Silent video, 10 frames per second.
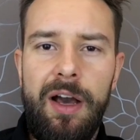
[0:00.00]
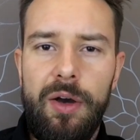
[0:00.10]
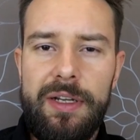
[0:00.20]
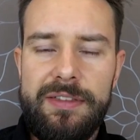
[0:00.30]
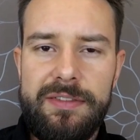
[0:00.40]

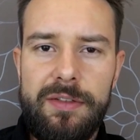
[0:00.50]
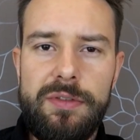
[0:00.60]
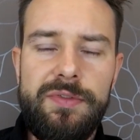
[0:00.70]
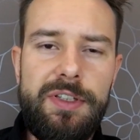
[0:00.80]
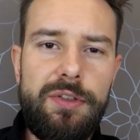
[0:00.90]
oraz
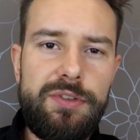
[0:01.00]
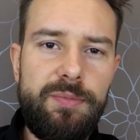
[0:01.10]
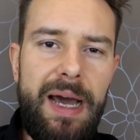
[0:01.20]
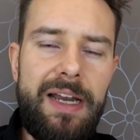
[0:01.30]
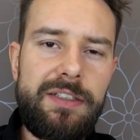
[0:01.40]
rozwinąć
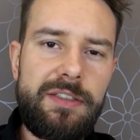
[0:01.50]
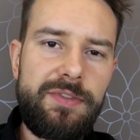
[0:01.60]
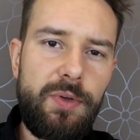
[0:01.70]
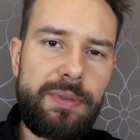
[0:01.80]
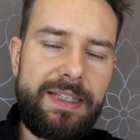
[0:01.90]
bardziej
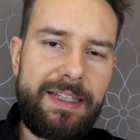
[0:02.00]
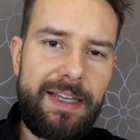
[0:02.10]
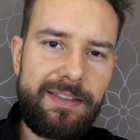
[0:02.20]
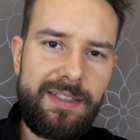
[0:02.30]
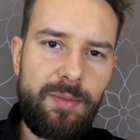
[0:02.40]
swoją
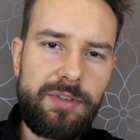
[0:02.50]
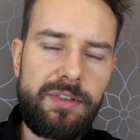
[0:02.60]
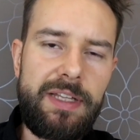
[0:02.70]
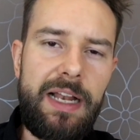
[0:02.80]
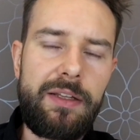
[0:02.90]
inteligencję
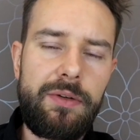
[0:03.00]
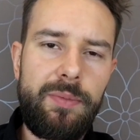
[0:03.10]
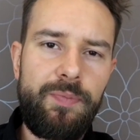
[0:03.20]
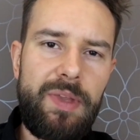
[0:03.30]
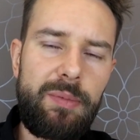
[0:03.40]
emocjonalną,